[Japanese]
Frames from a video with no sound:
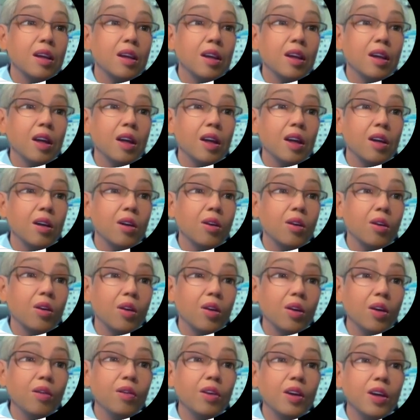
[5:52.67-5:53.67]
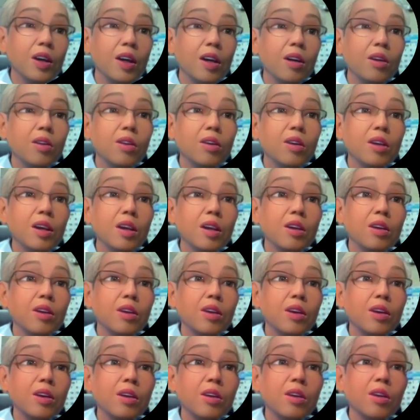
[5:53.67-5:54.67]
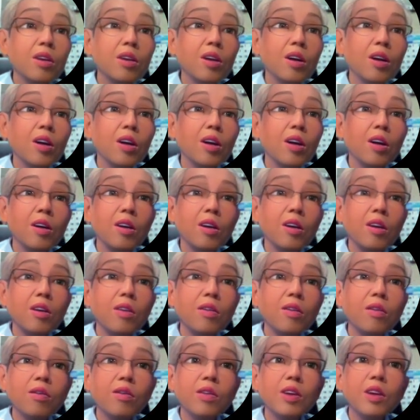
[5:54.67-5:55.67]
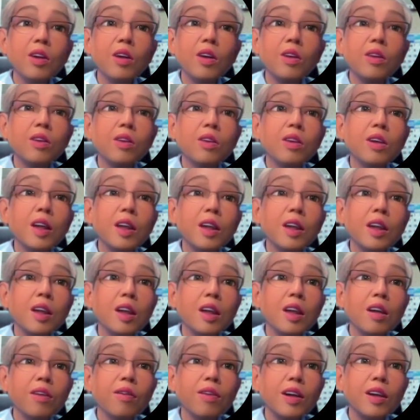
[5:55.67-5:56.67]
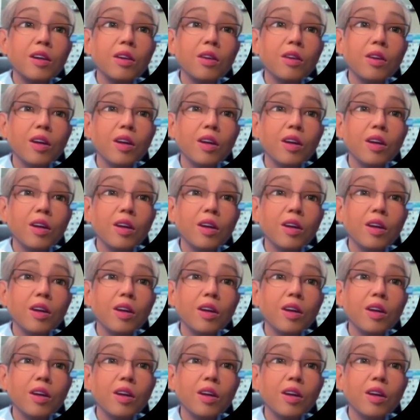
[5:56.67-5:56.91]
で、このボタンをクリックすると、ブロックが出てきます。